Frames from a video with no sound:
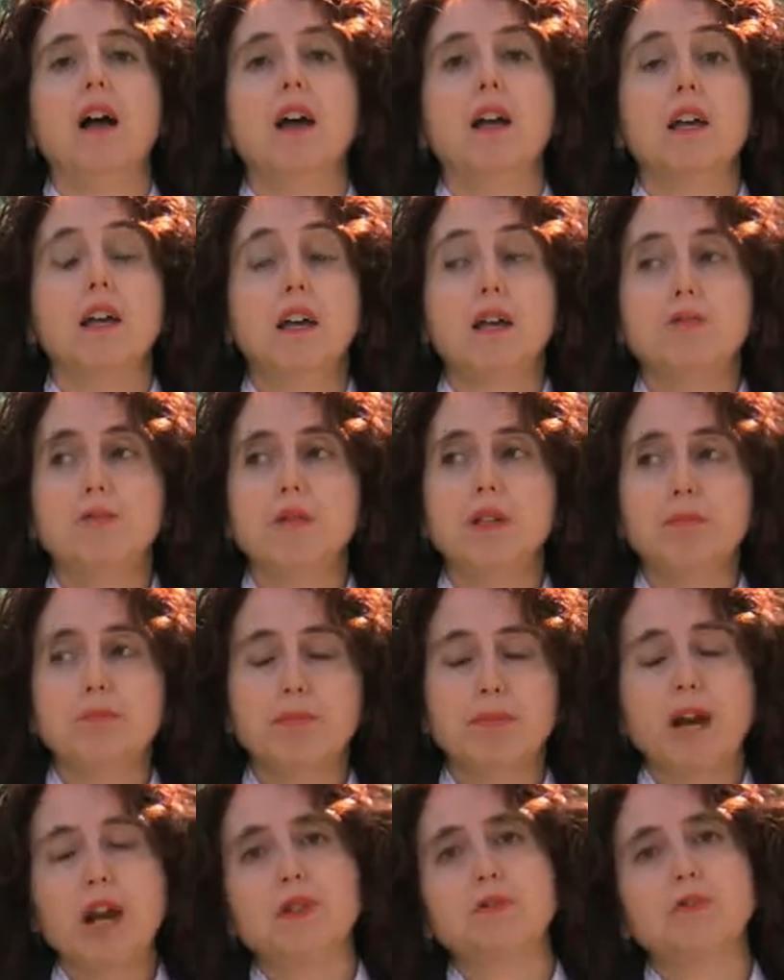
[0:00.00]
e mi
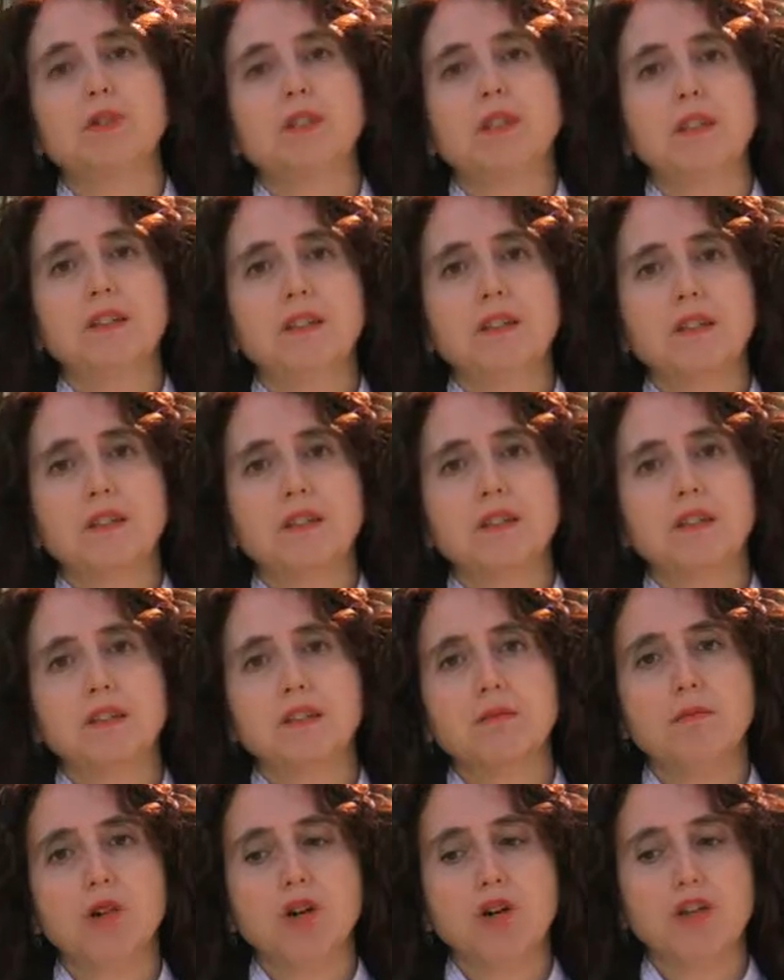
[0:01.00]
piacque
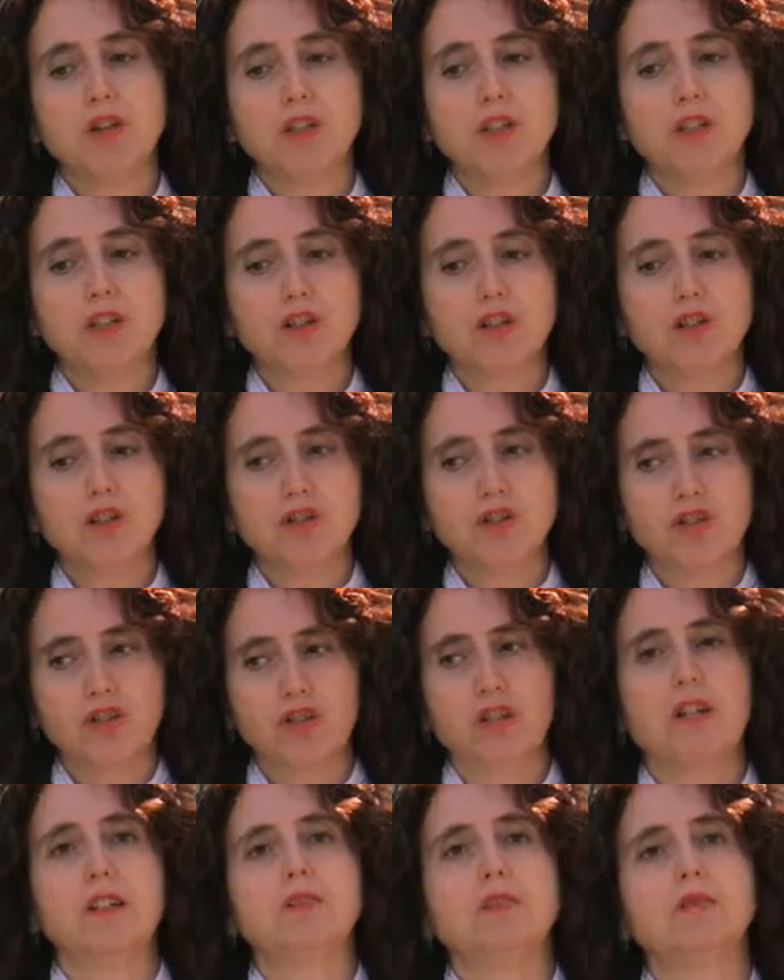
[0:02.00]
tantissimo il
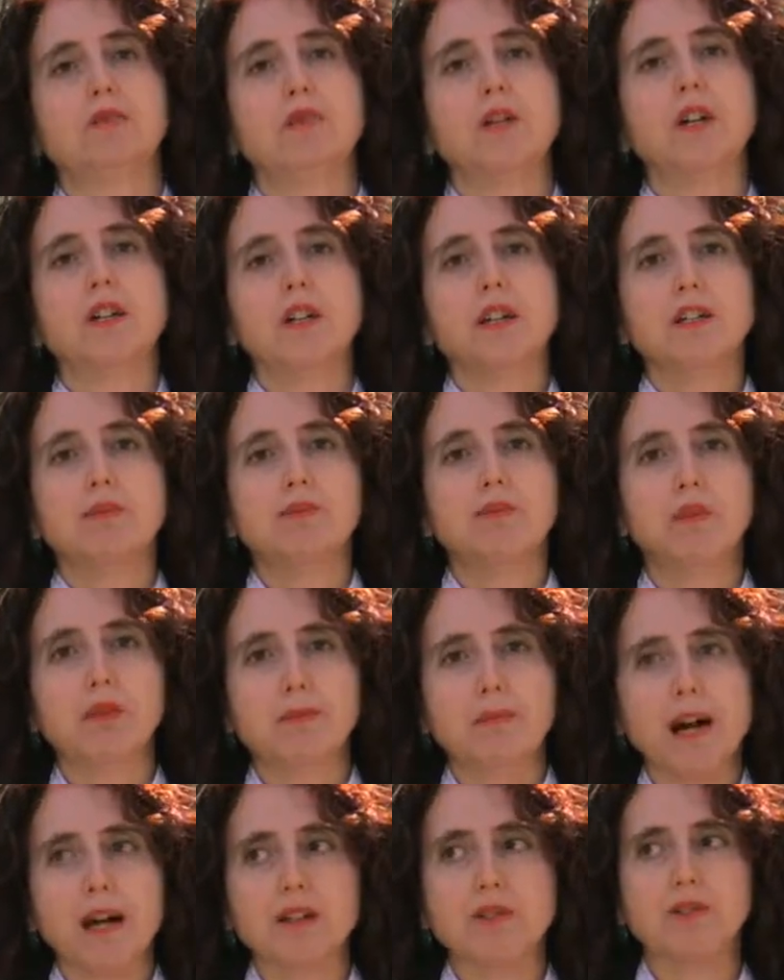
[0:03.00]
concetto, anche il
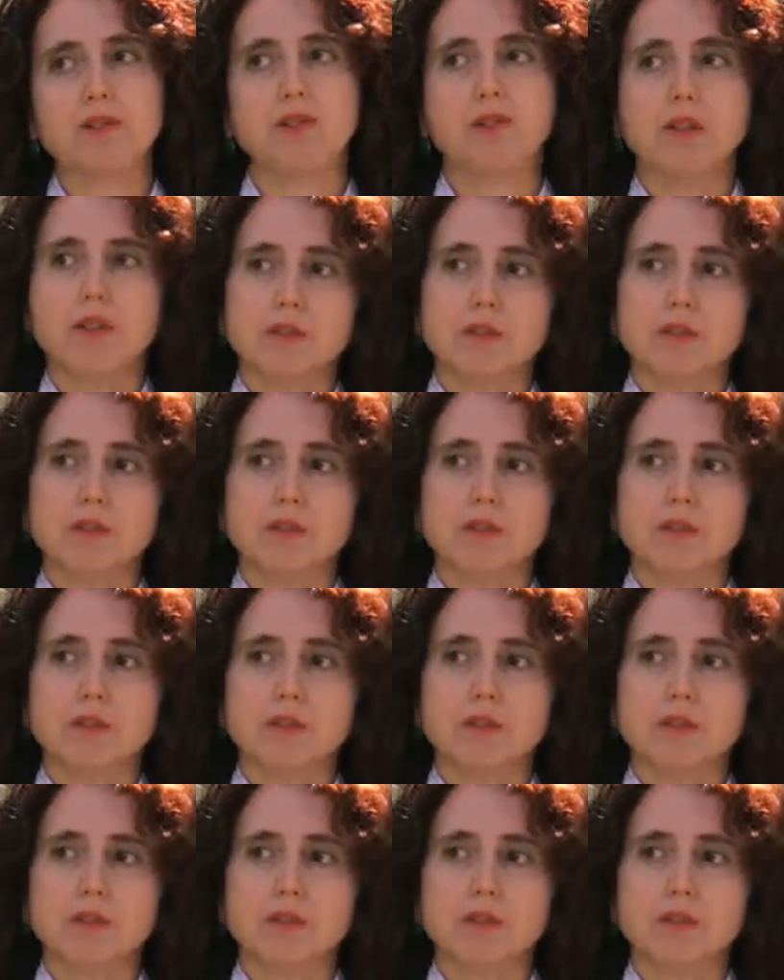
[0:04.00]
formato.